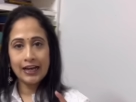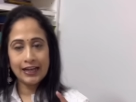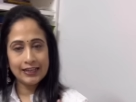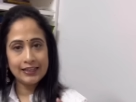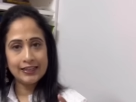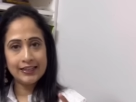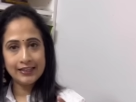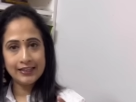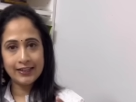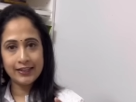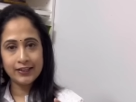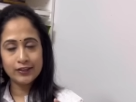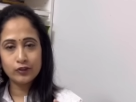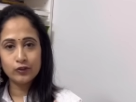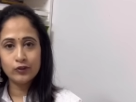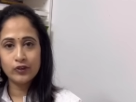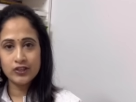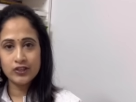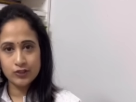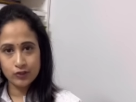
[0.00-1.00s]
హెల్దీ
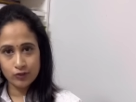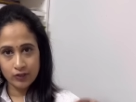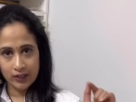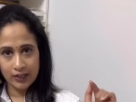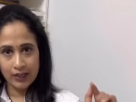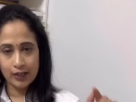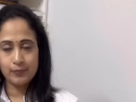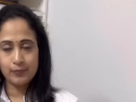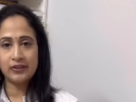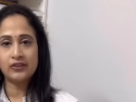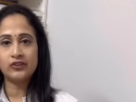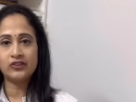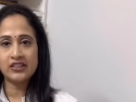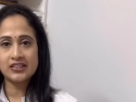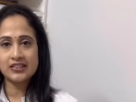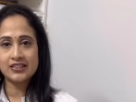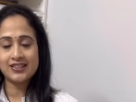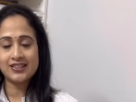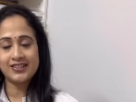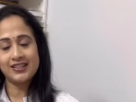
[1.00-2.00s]
డ్రింక్ గురించి కూడా నేను మీతో
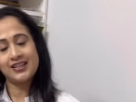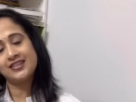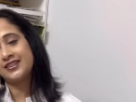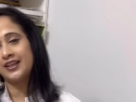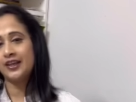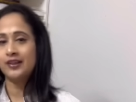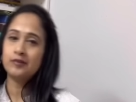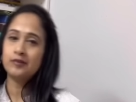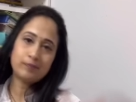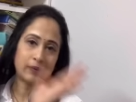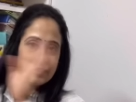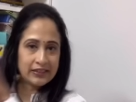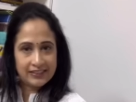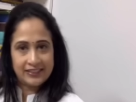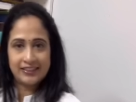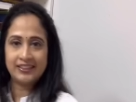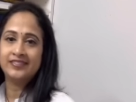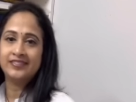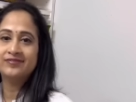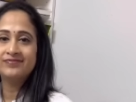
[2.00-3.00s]
డిస్కస్ చేస్తాను
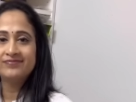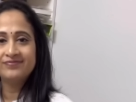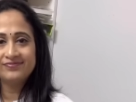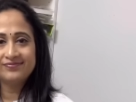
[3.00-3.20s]
పదండి